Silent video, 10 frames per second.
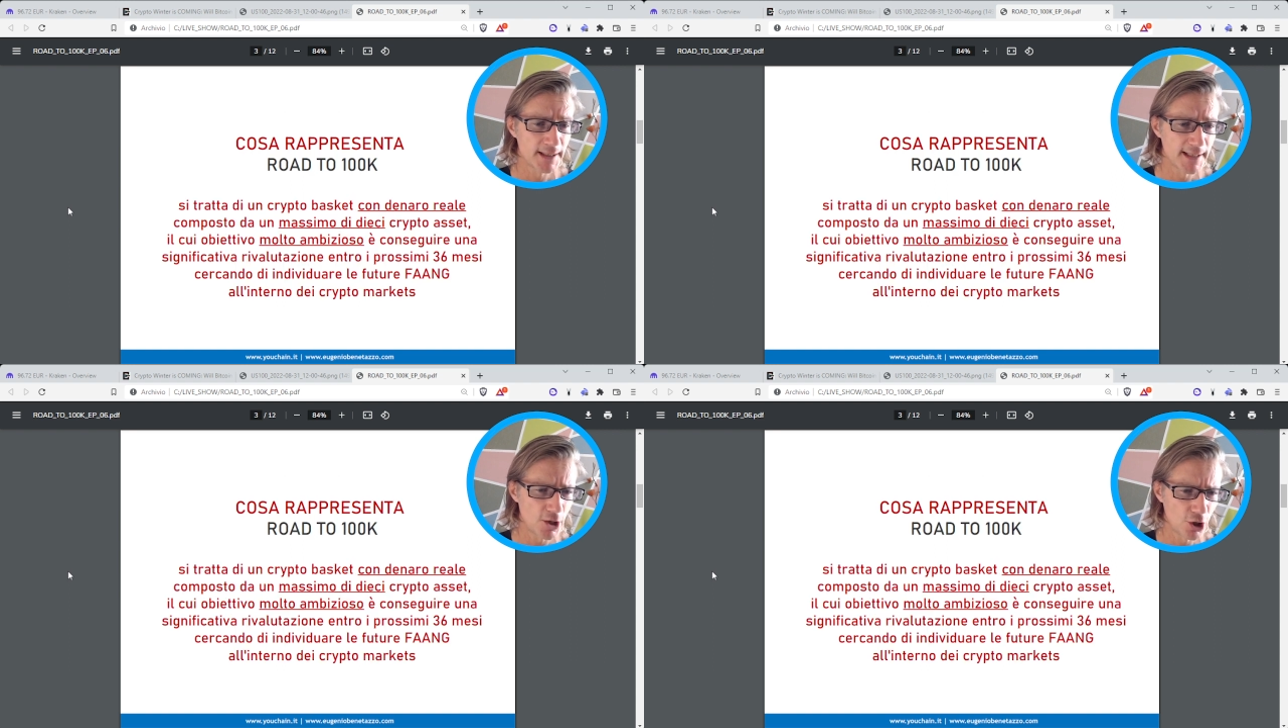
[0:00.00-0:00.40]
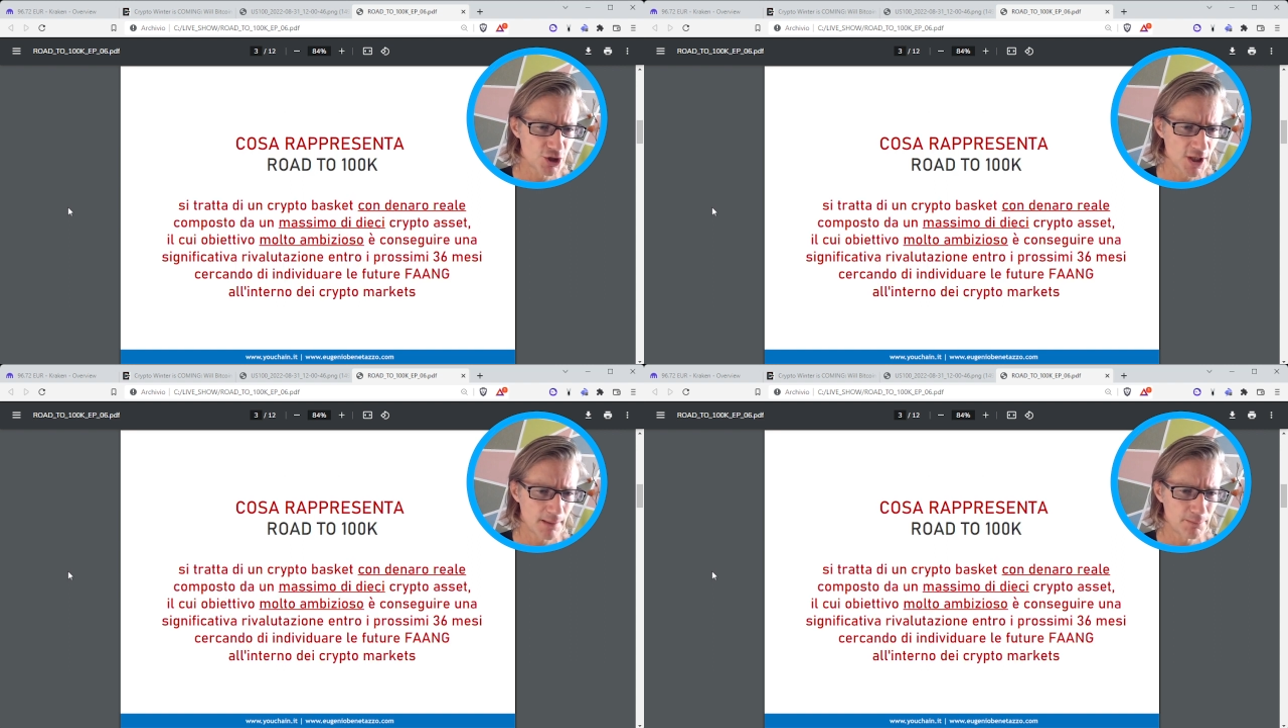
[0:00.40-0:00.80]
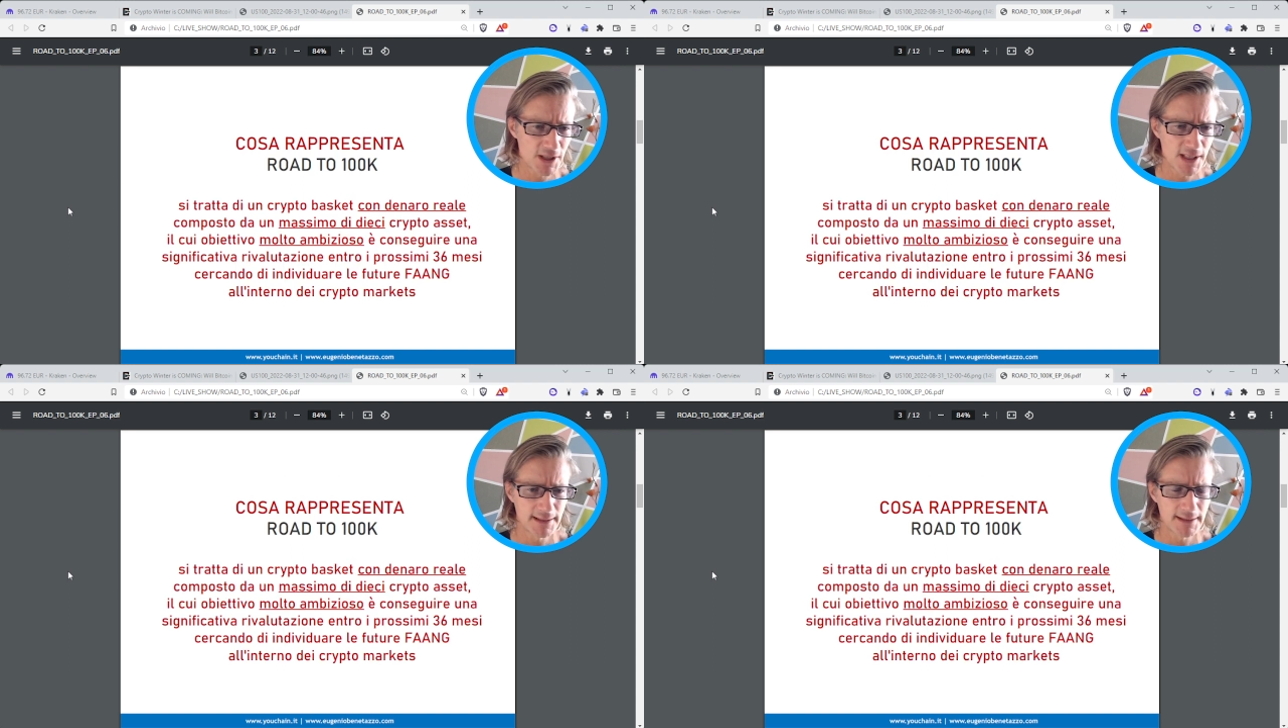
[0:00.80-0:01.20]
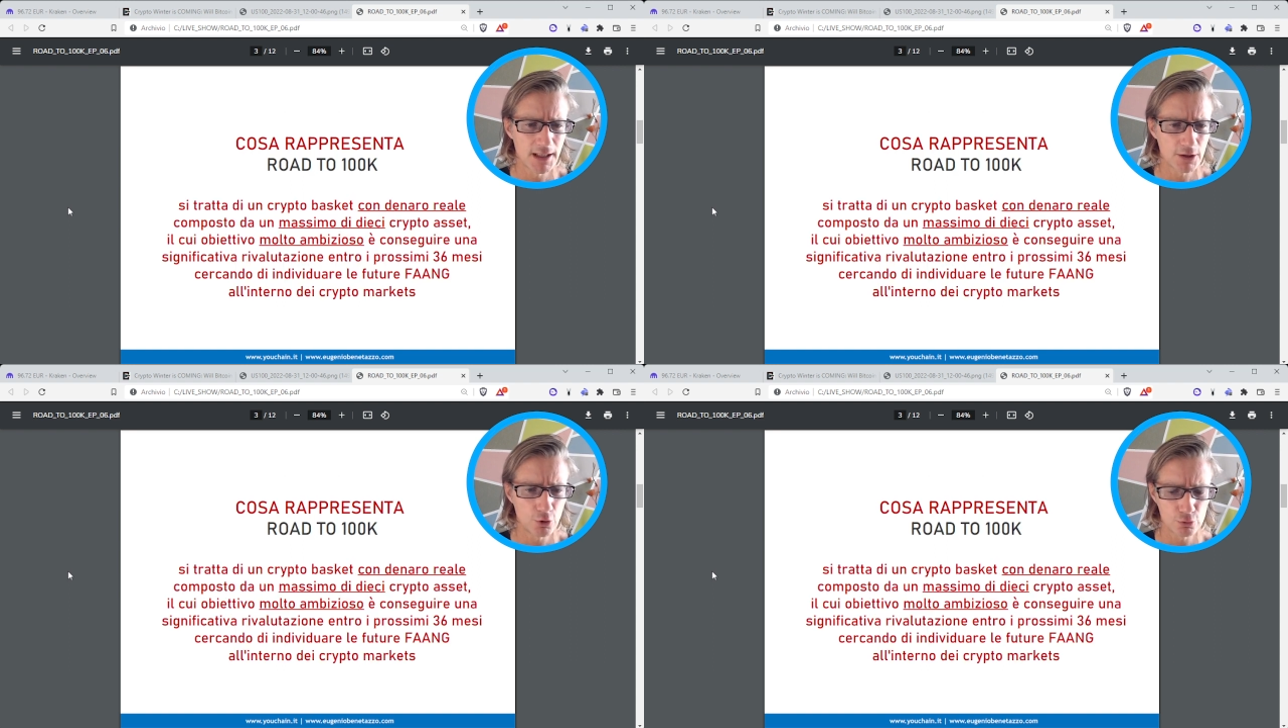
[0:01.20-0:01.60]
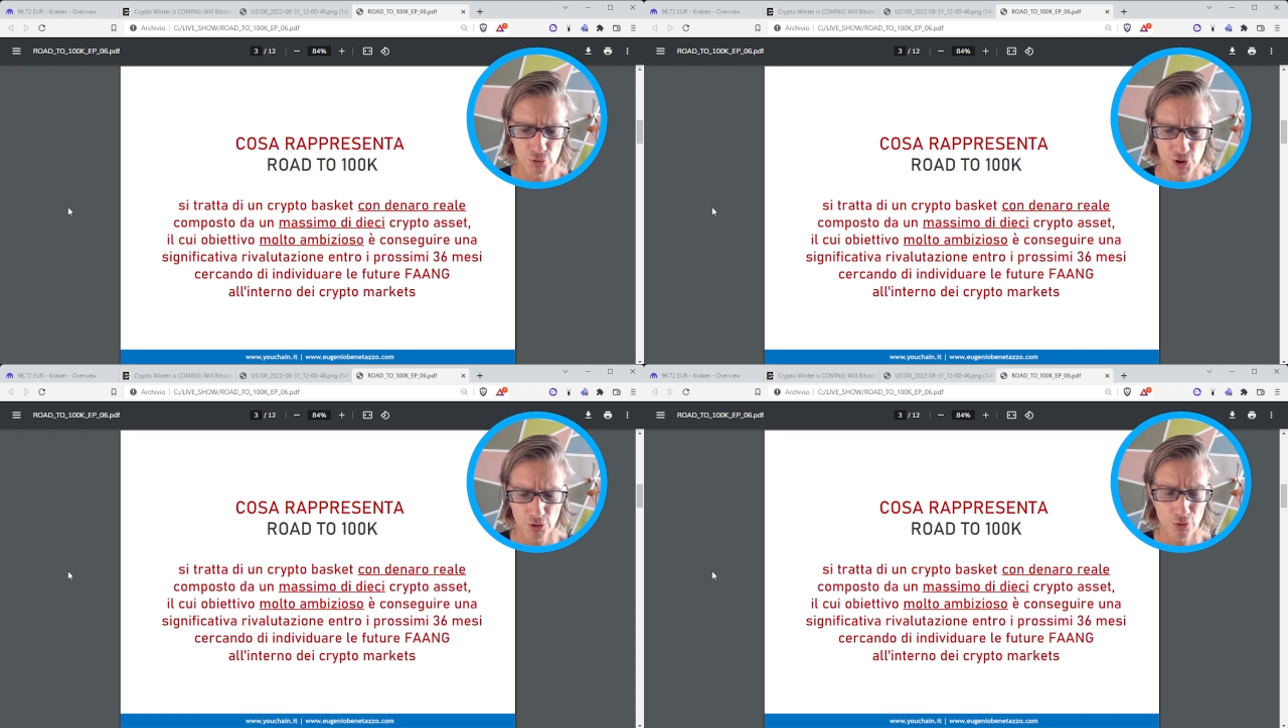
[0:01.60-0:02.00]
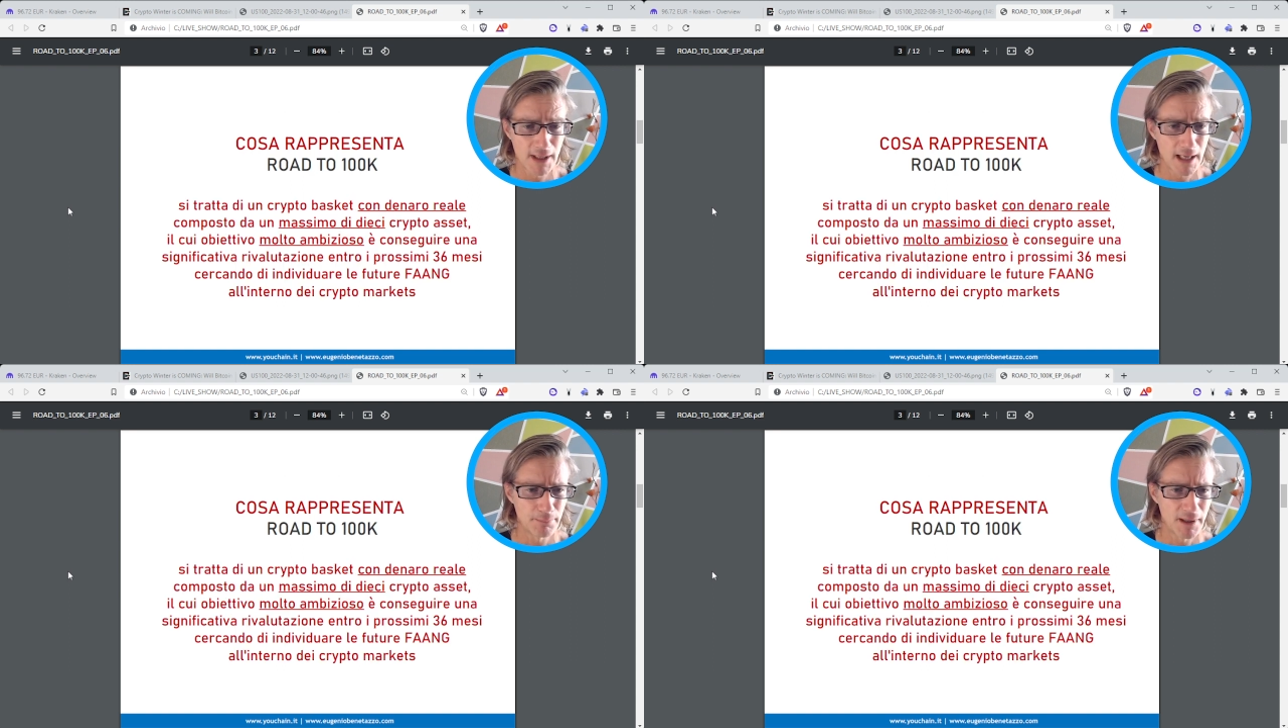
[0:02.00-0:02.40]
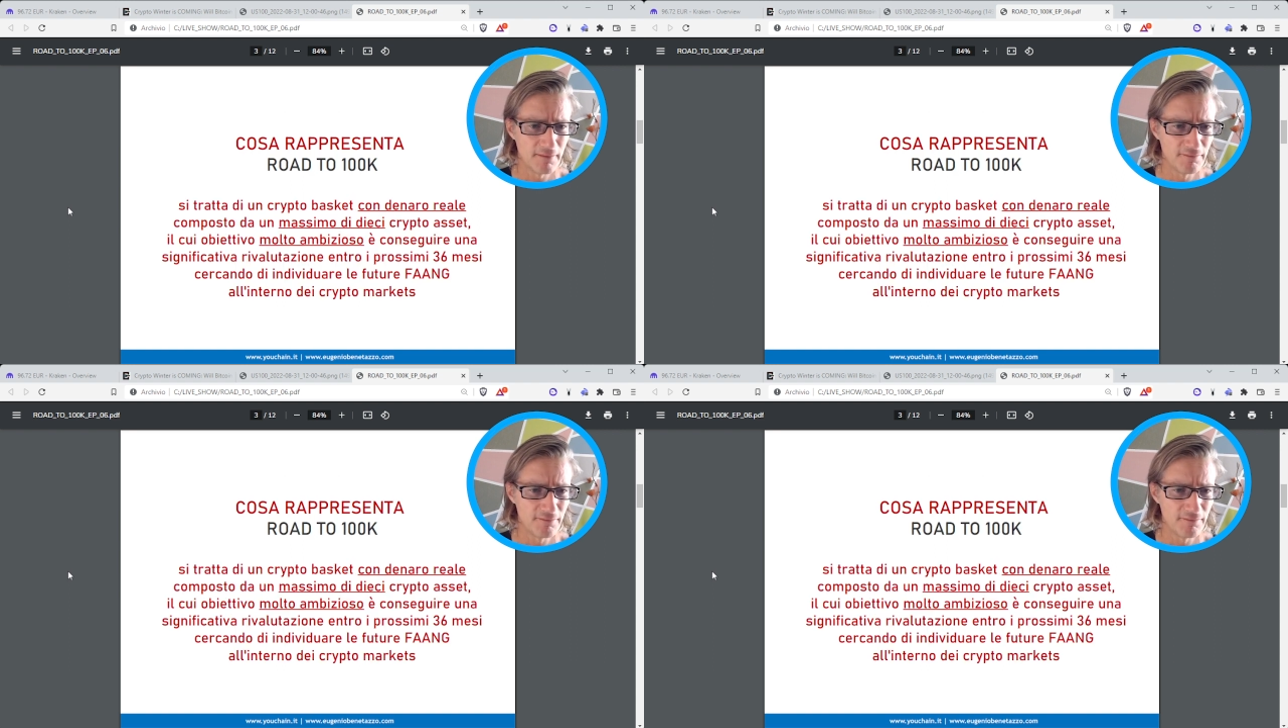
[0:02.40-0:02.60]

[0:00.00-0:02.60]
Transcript: Che cosa rappresenta Road to 100k?